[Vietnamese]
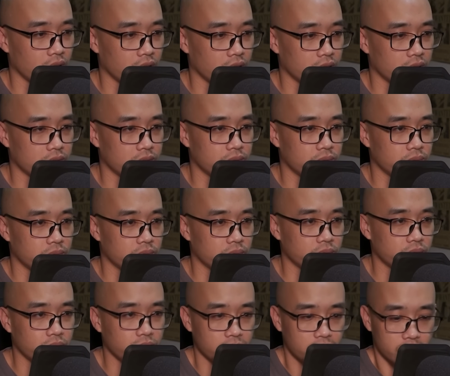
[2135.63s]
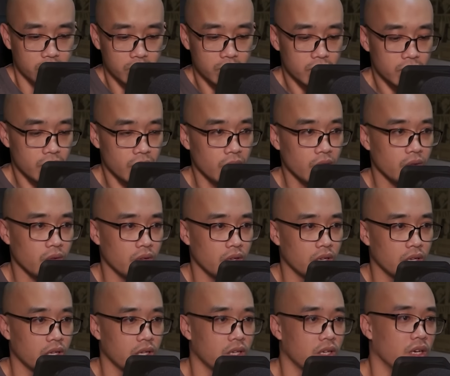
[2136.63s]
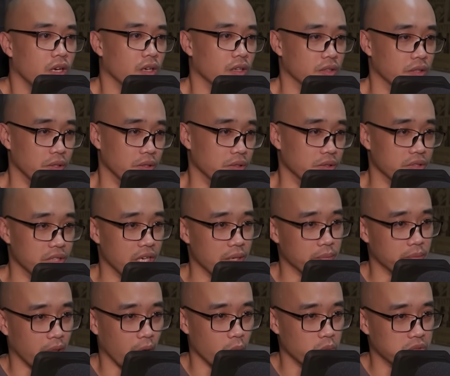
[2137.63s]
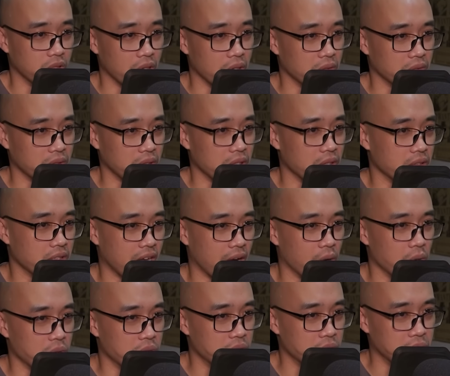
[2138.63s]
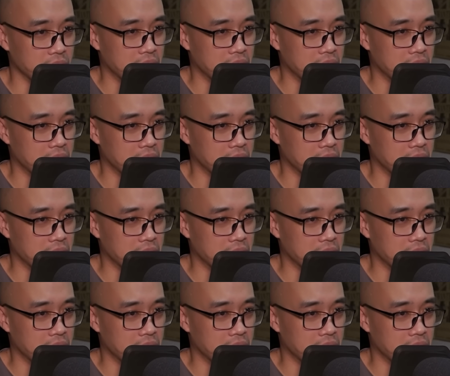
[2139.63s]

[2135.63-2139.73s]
Mục nhẹ gật đầu. Nhưng vào lúc này, một tràng tiếng vó ngựa lộc cộc từ